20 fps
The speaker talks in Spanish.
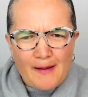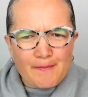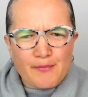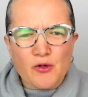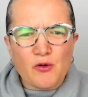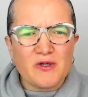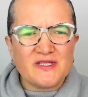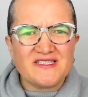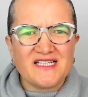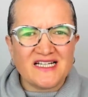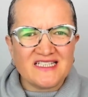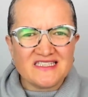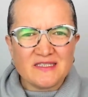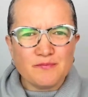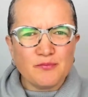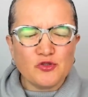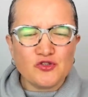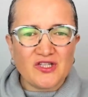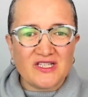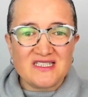aprovechar ese
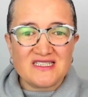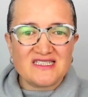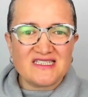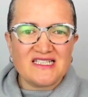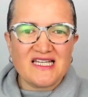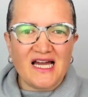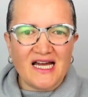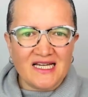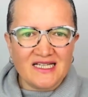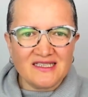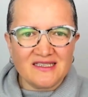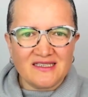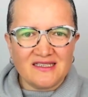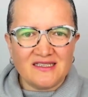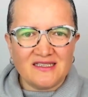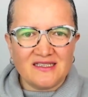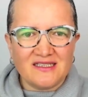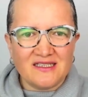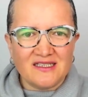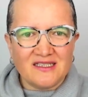potencial
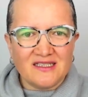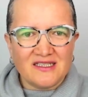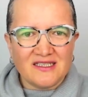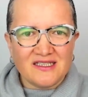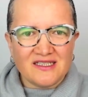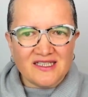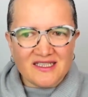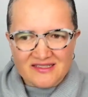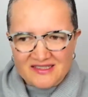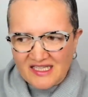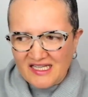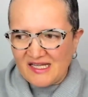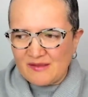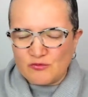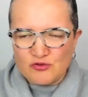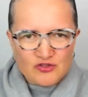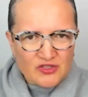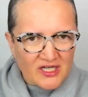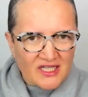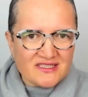que
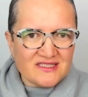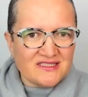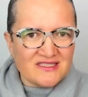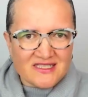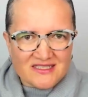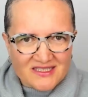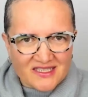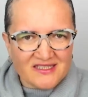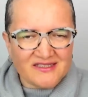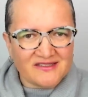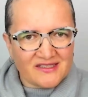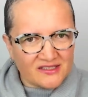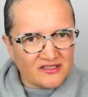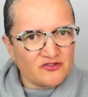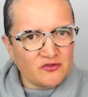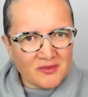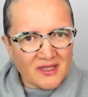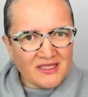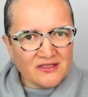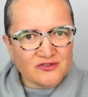tenemos gracias a ser seres
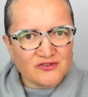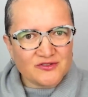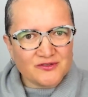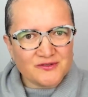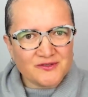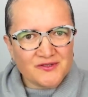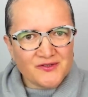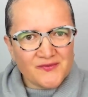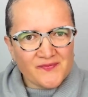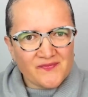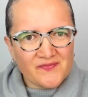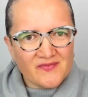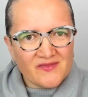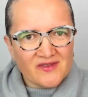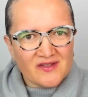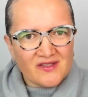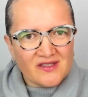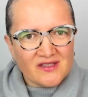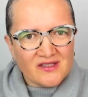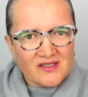humanos.
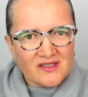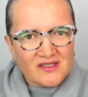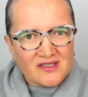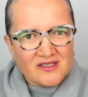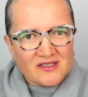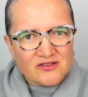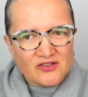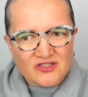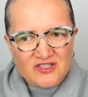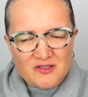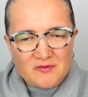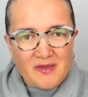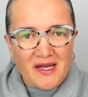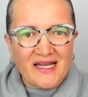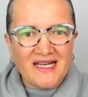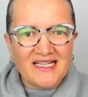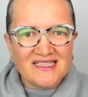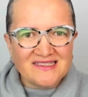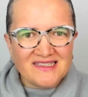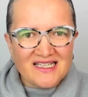Entonces,
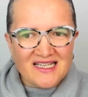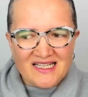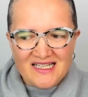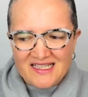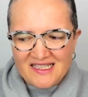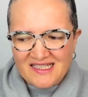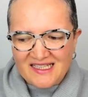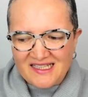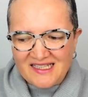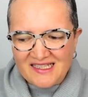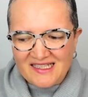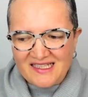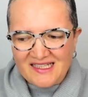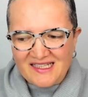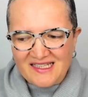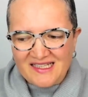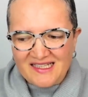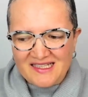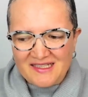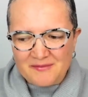imagínate,
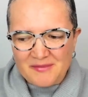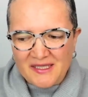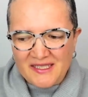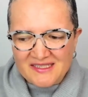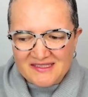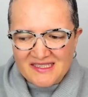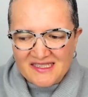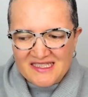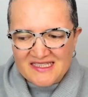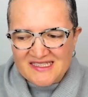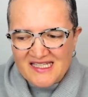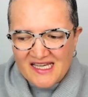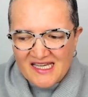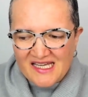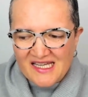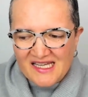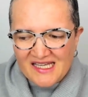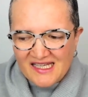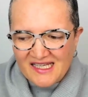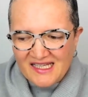imagínate que
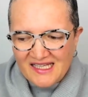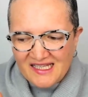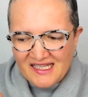llegue